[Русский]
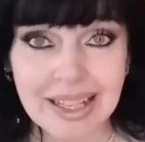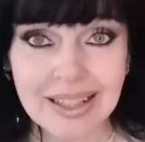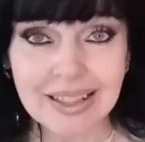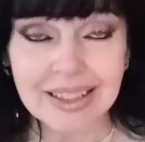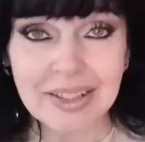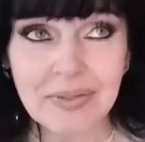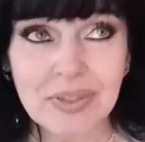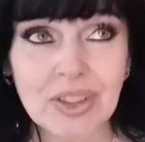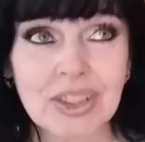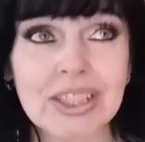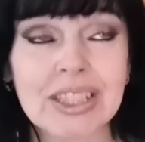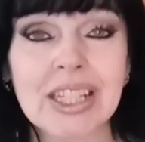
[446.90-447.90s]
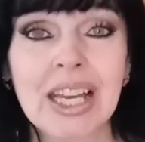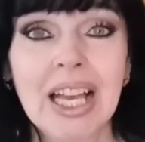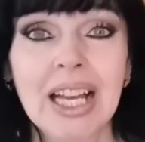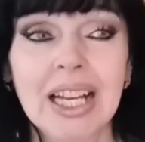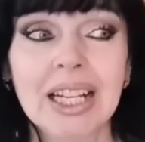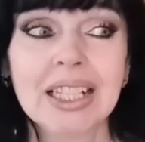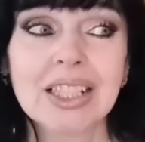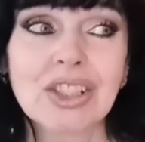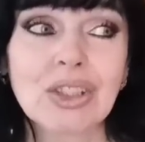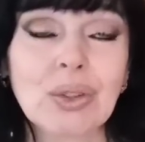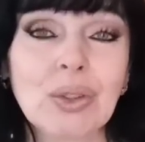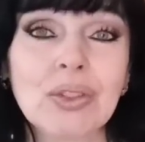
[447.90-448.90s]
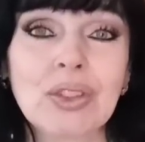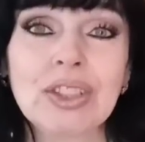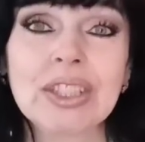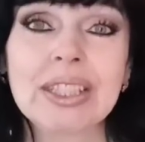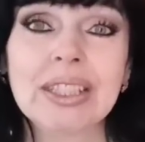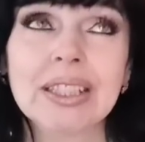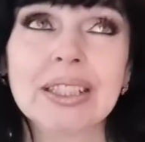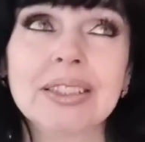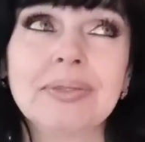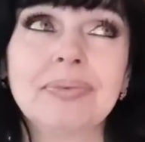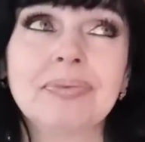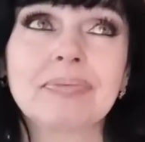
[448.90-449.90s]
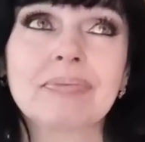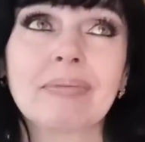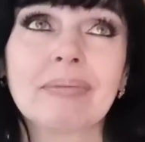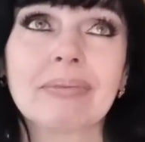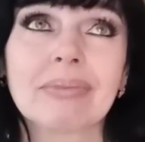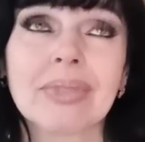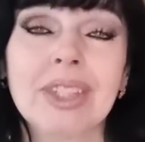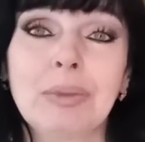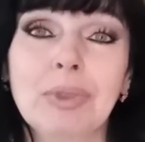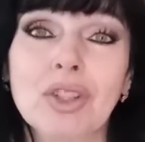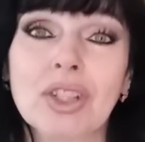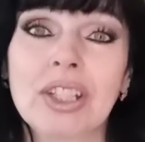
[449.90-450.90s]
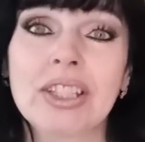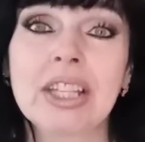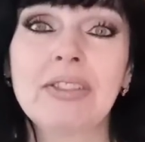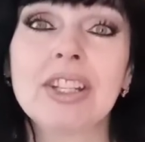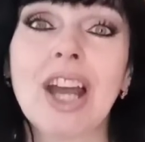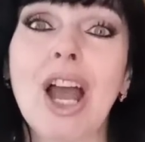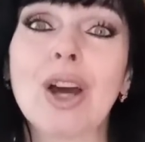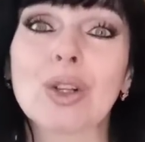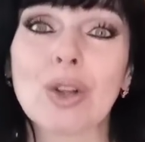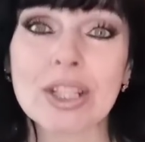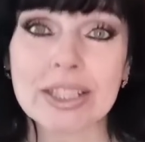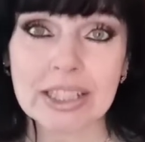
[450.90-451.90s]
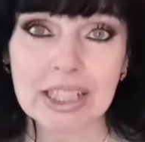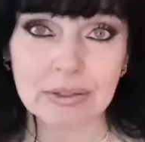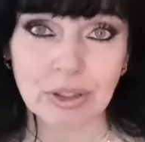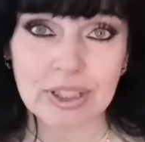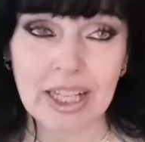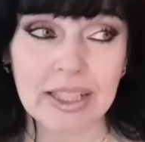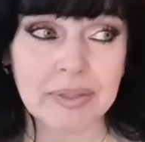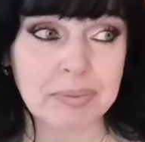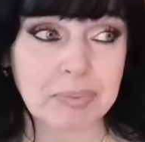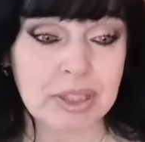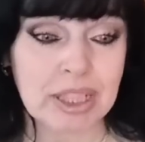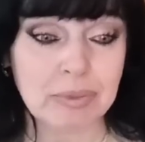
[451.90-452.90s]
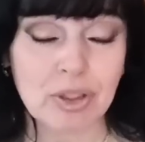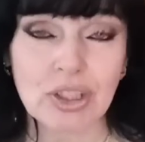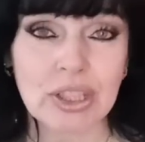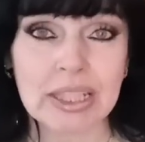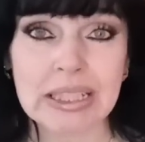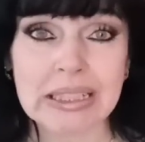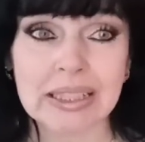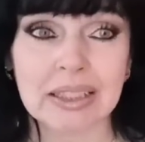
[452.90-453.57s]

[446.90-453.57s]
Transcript: сделала все-таки, э, что все-таки немножко не доверяю Росликову, да, потому что